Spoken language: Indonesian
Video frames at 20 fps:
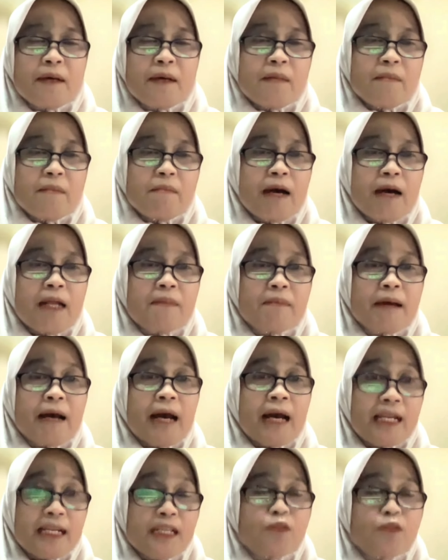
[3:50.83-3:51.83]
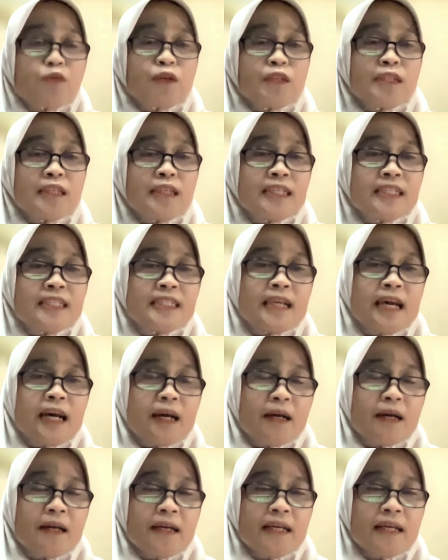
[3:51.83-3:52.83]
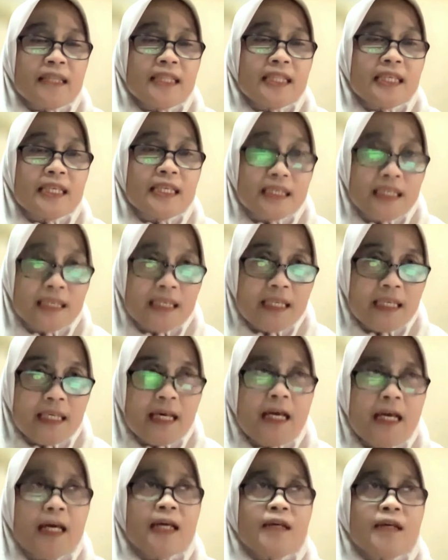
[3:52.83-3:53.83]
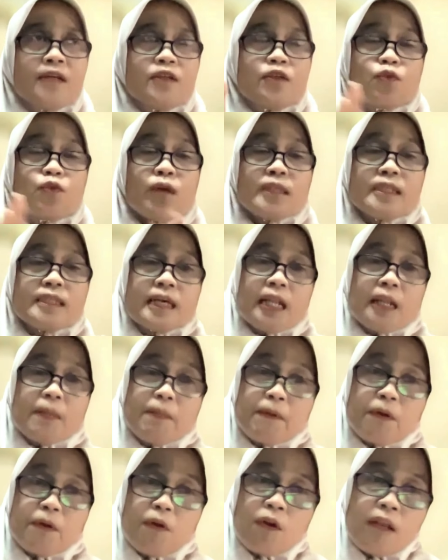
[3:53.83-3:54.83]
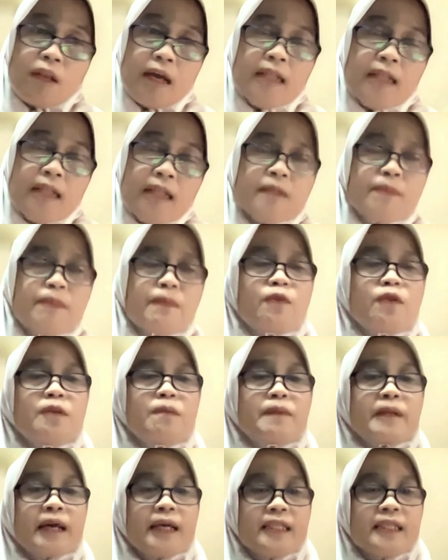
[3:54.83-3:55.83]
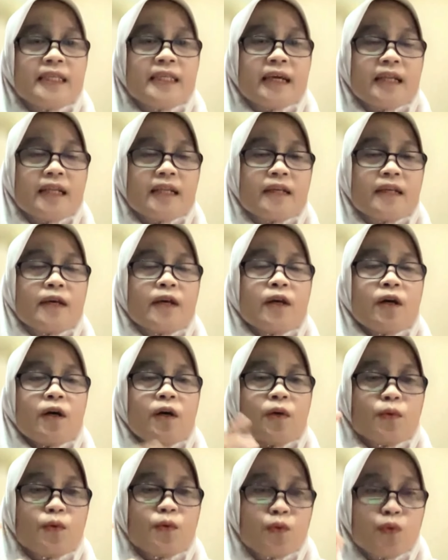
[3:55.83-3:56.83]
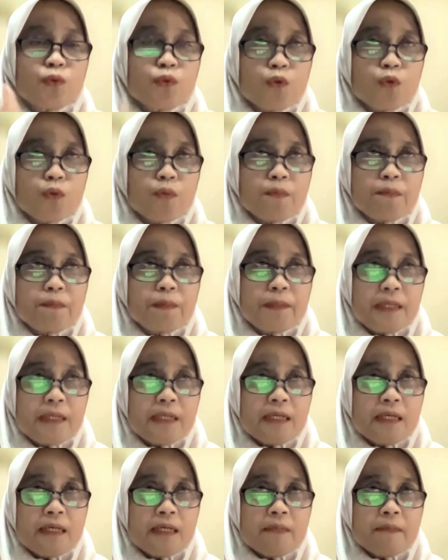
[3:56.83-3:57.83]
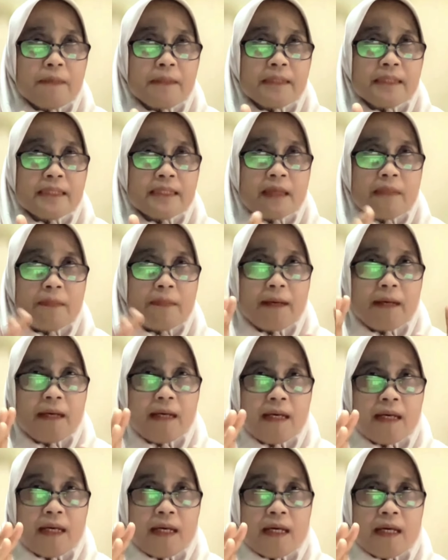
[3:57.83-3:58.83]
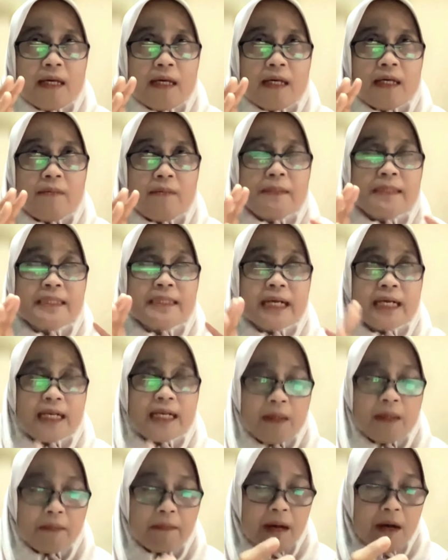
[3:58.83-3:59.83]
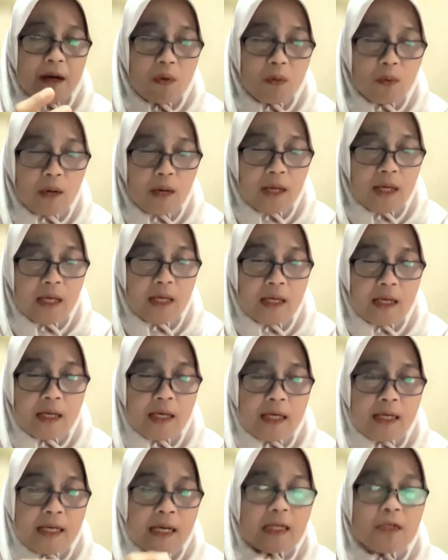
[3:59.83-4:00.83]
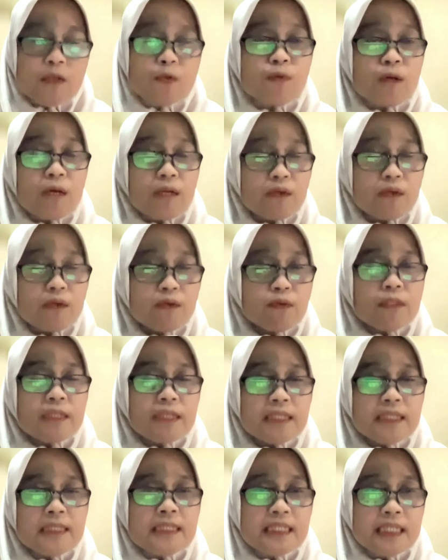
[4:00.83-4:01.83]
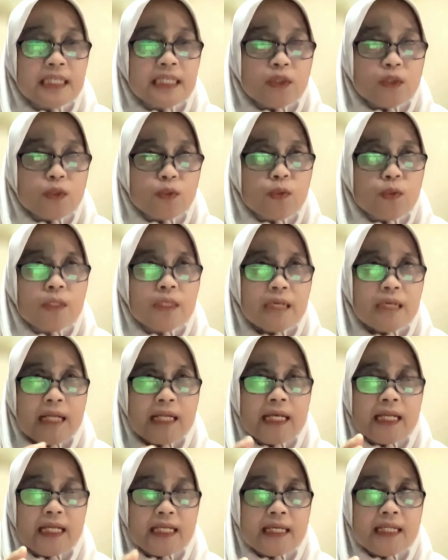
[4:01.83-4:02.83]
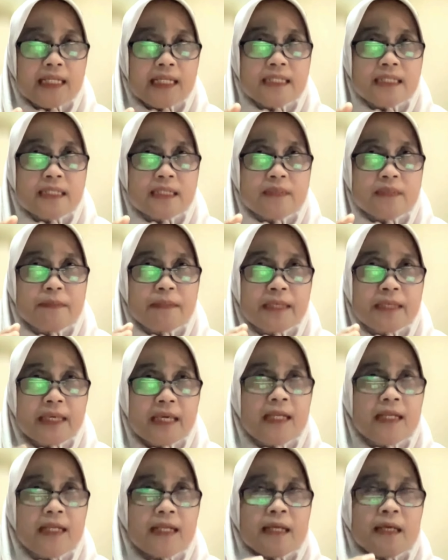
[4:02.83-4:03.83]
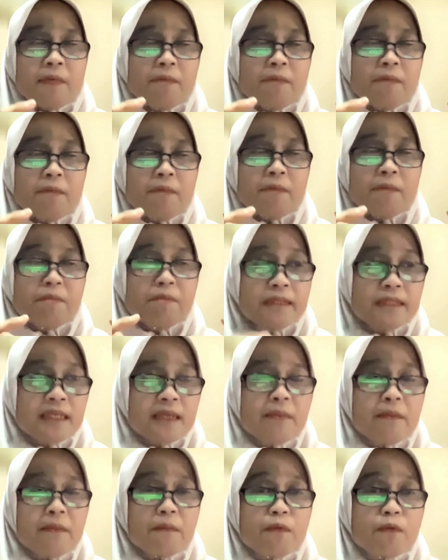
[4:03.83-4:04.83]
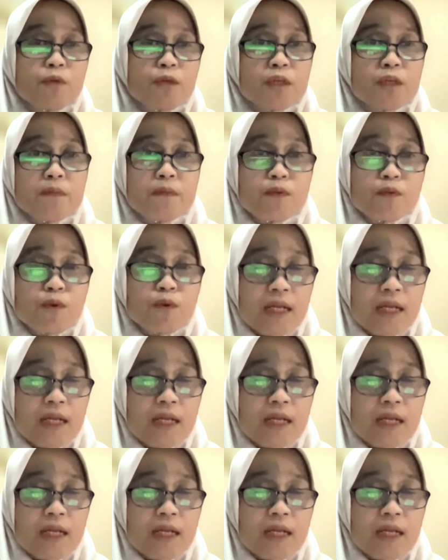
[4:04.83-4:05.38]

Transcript: bahan makanan juga jadi sedang tinggi ya, juga cara pengolahan perlu diperhatikan untuk uh, men, apa uh, menjaga bahwa kandungan nutrisi itu dengan harga sedemikian bisa memenuhi kebutuhan